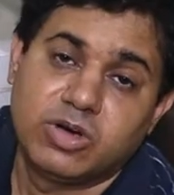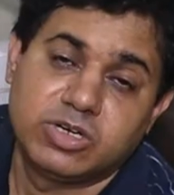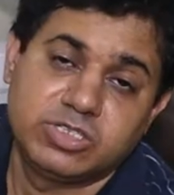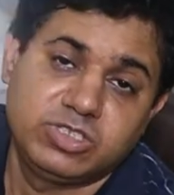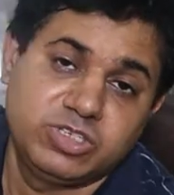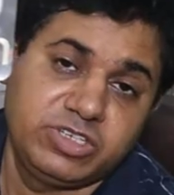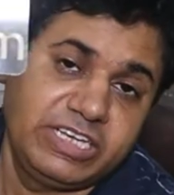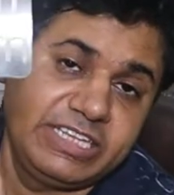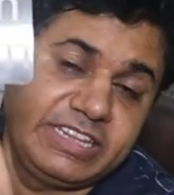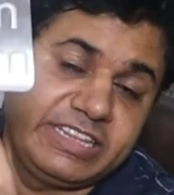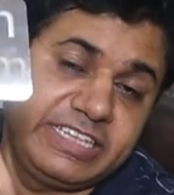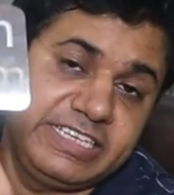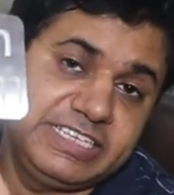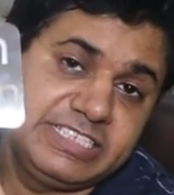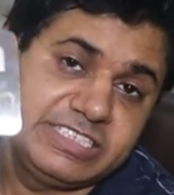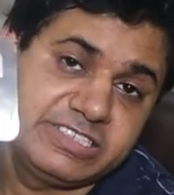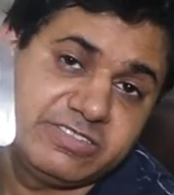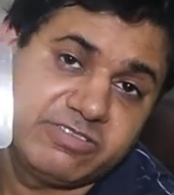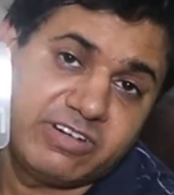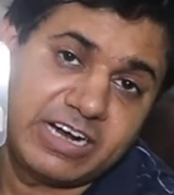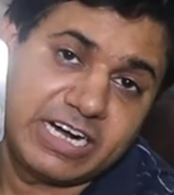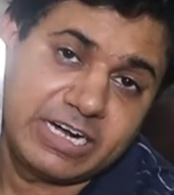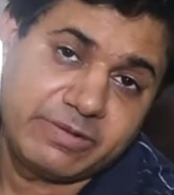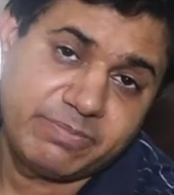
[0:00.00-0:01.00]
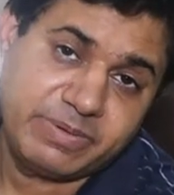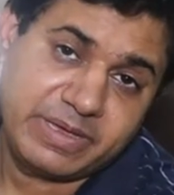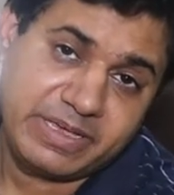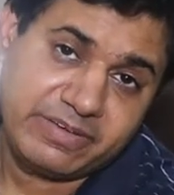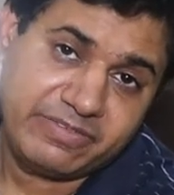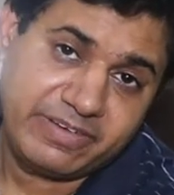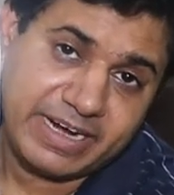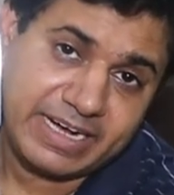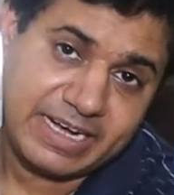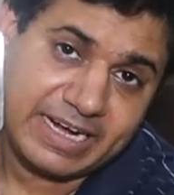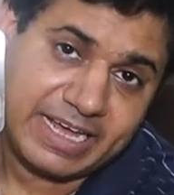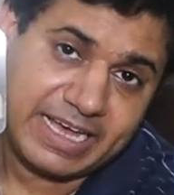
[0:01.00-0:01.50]
और जो ये तीस वाट पे
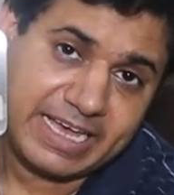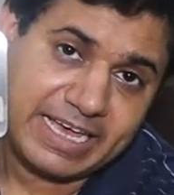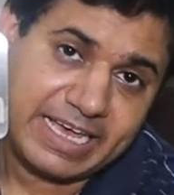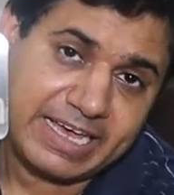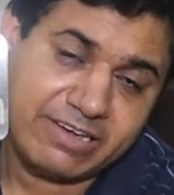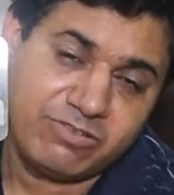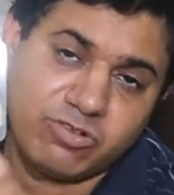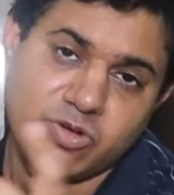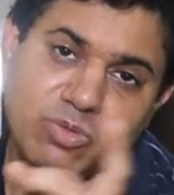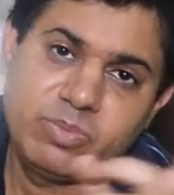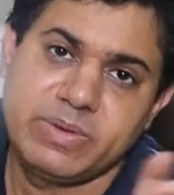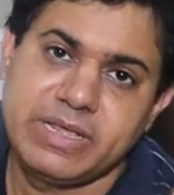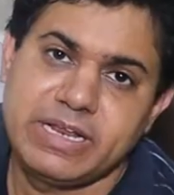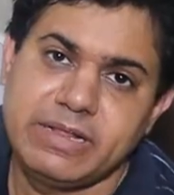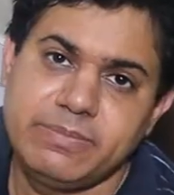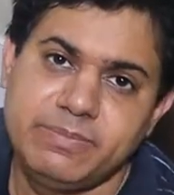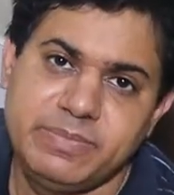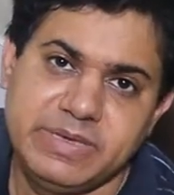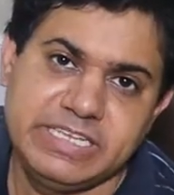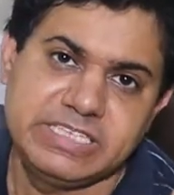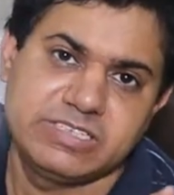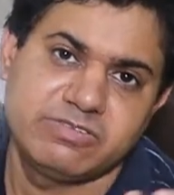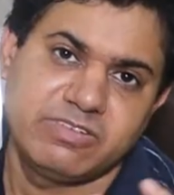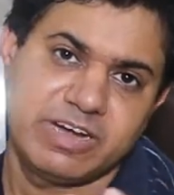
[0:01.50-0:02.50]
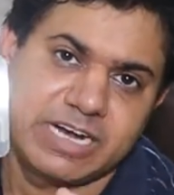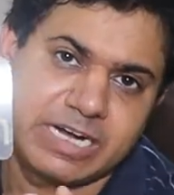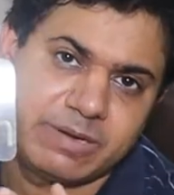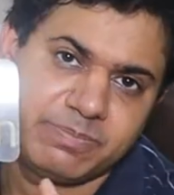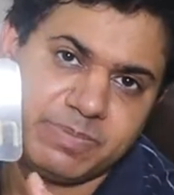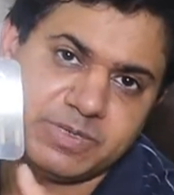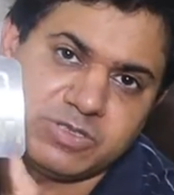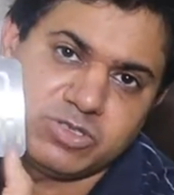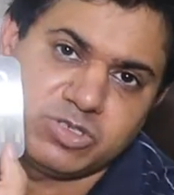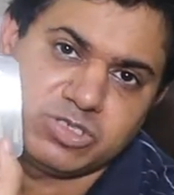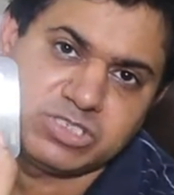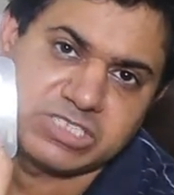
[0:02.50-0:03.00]
इफेक्ट आया है वो मेरे बीस
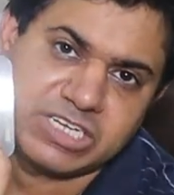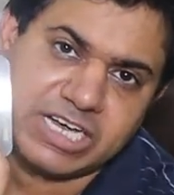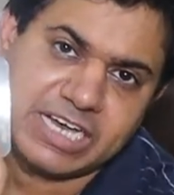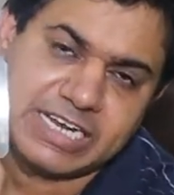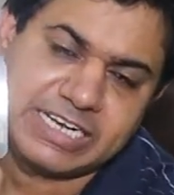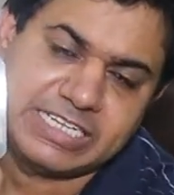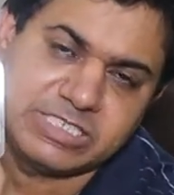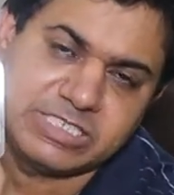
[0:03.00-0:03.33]
वाट पे जो चार